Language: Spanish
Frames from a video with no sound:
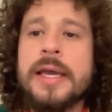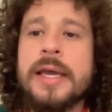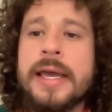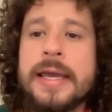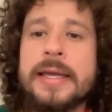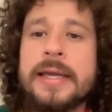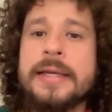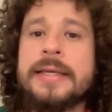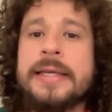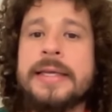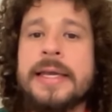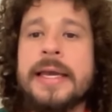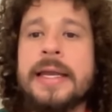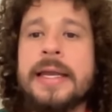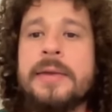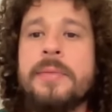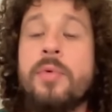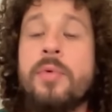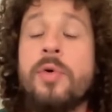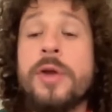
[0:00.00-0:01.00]
en
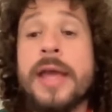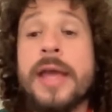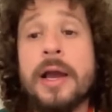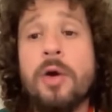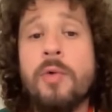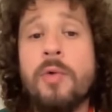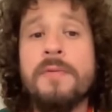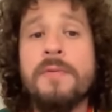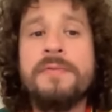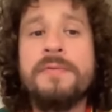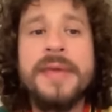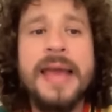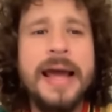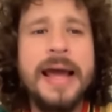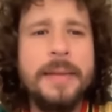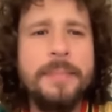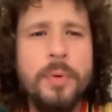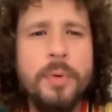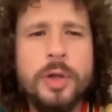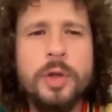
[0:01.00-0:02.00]
quién voy a
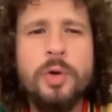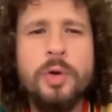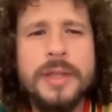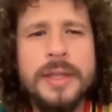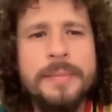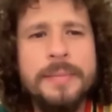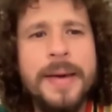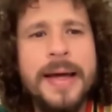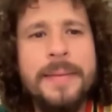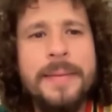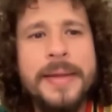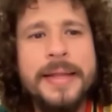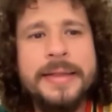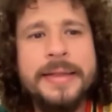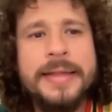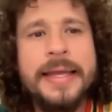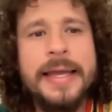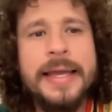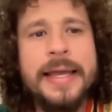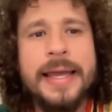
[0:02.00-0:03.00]
confiar, porque
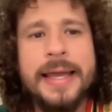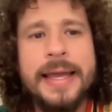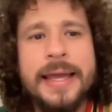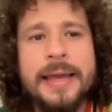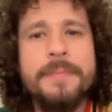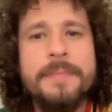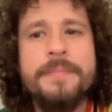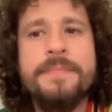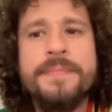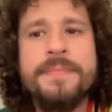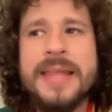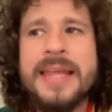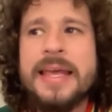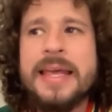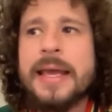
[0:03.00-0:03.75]
últimamente, em,